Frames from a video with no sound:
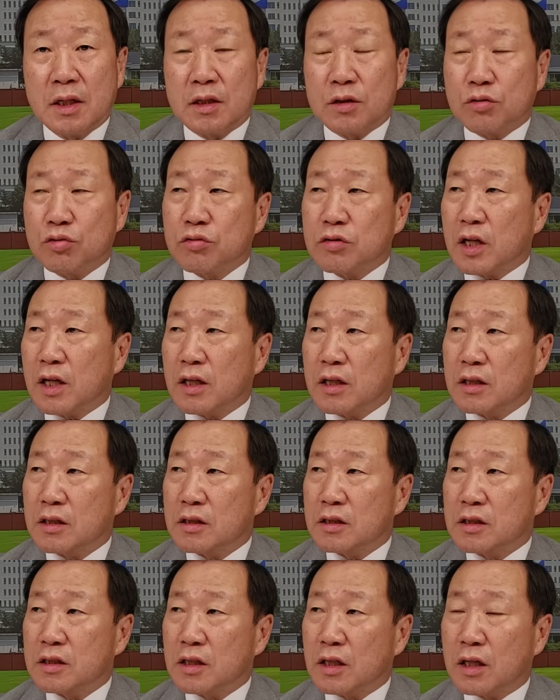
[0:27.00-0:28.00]

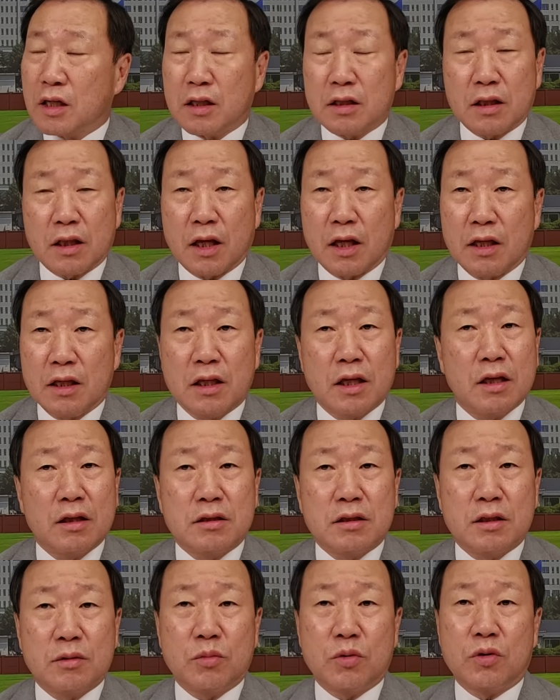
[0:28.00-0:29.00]
수사를 시작할 때 이게
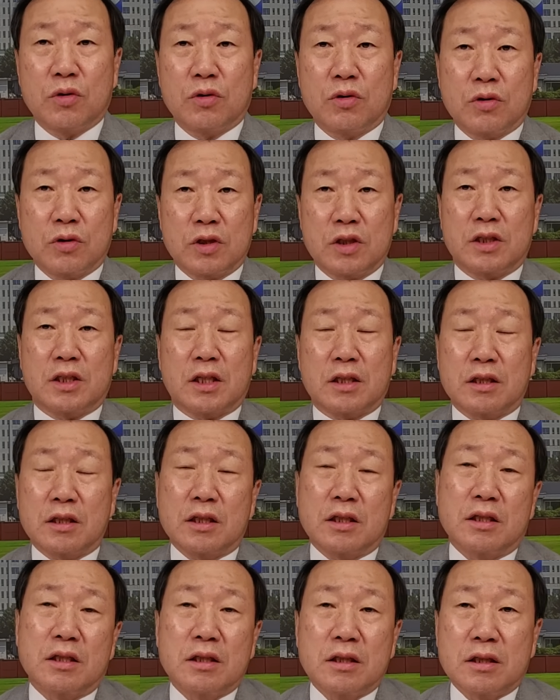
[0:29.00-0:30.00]
이제 뭐
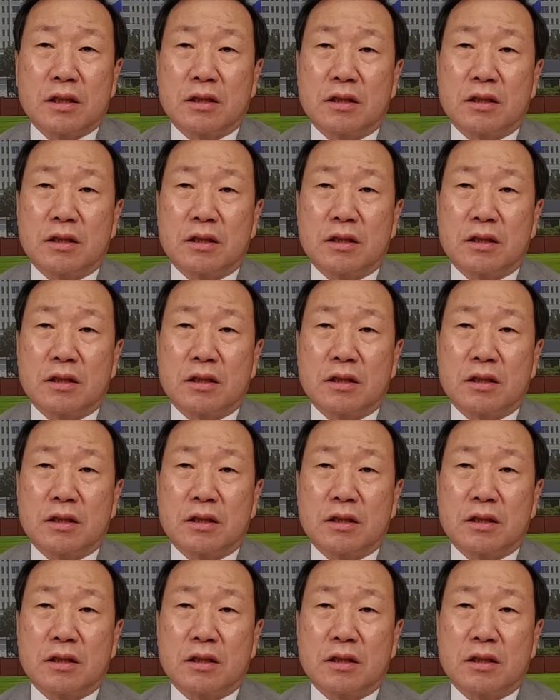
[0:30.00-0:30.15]
기자들이